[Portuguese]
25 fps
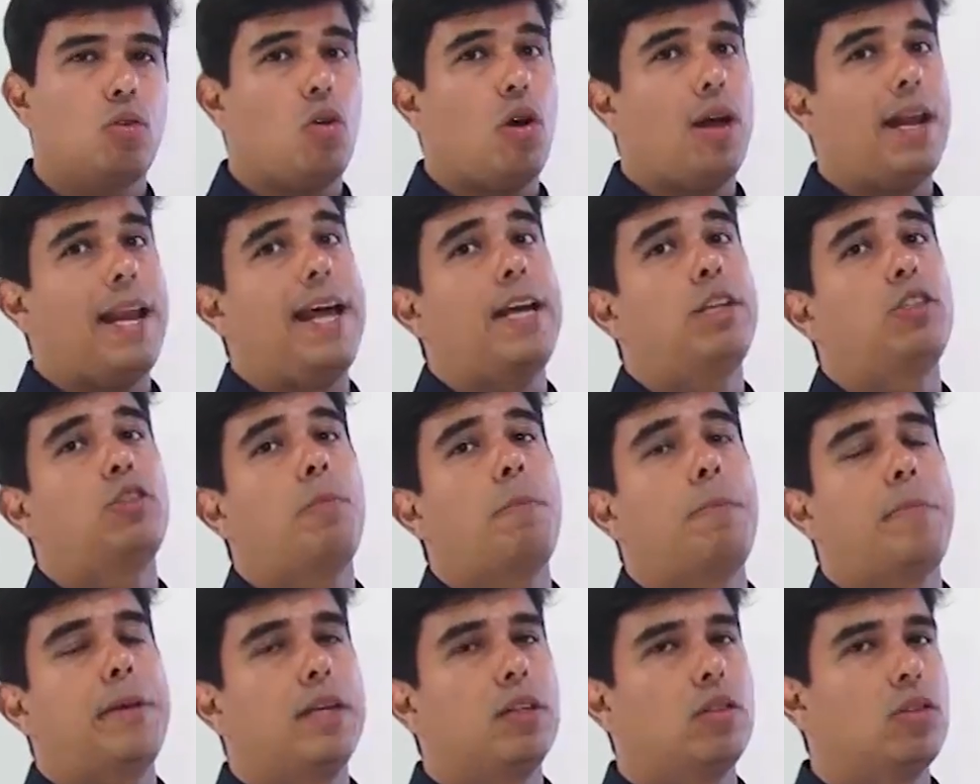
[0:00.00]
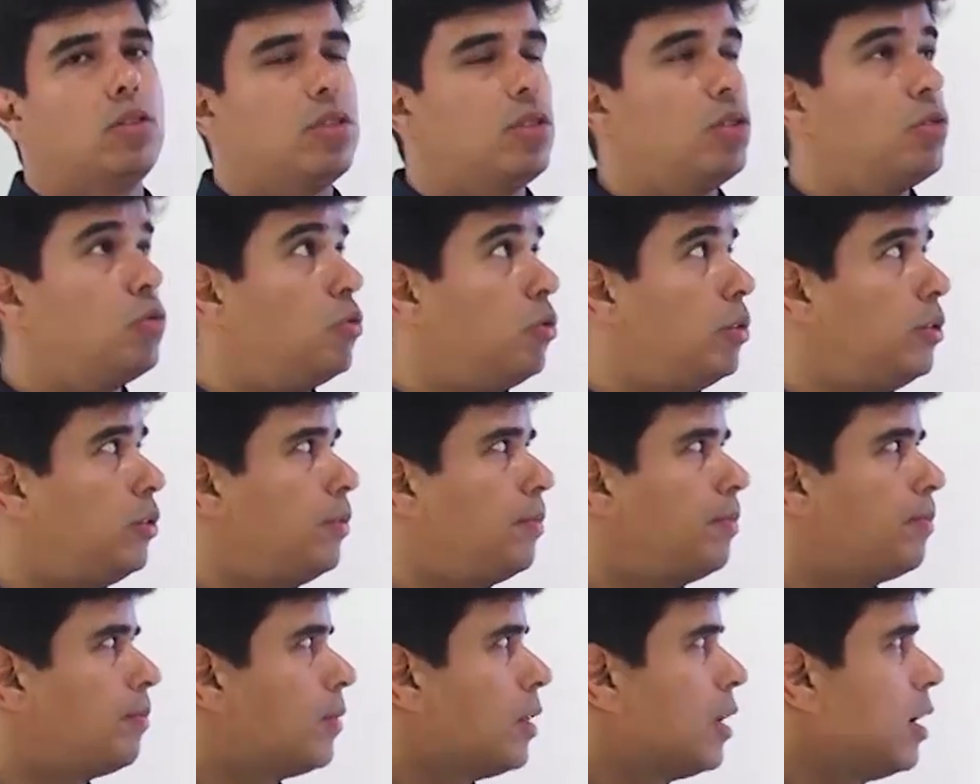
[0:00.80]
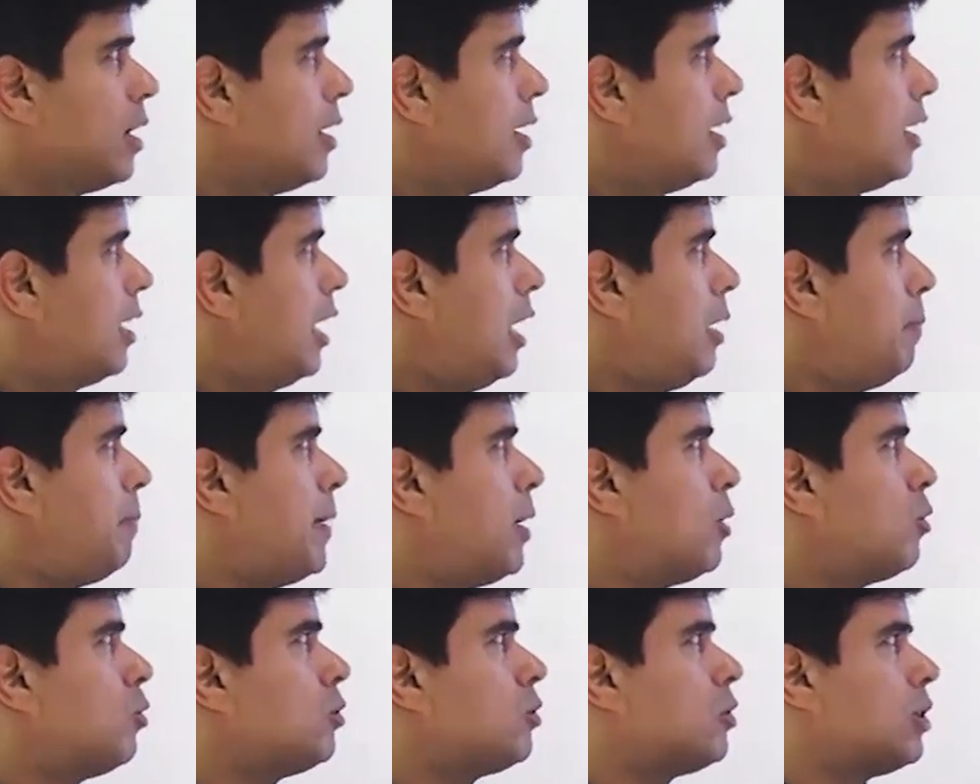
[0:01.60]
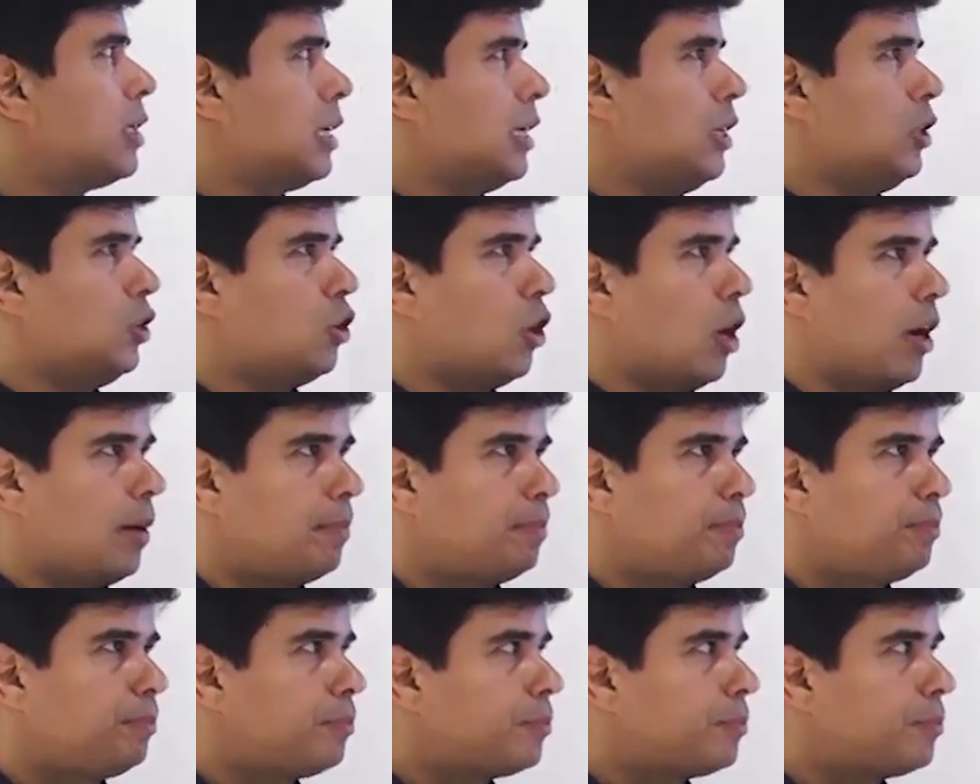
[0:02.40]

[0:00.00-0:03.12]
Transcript: Colégio Pedro II. Ele pergunta o seguinte, ó.